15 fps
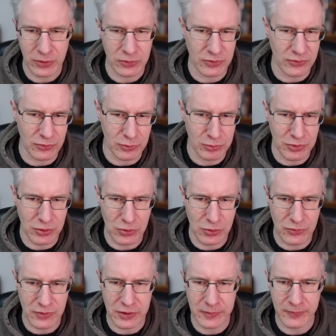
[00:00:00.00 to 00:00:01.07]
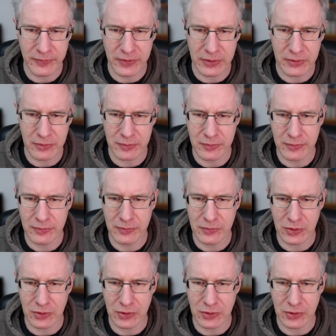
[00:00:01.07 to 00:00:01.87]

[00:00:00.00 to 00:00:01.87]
Und so ein Manöver, ähm,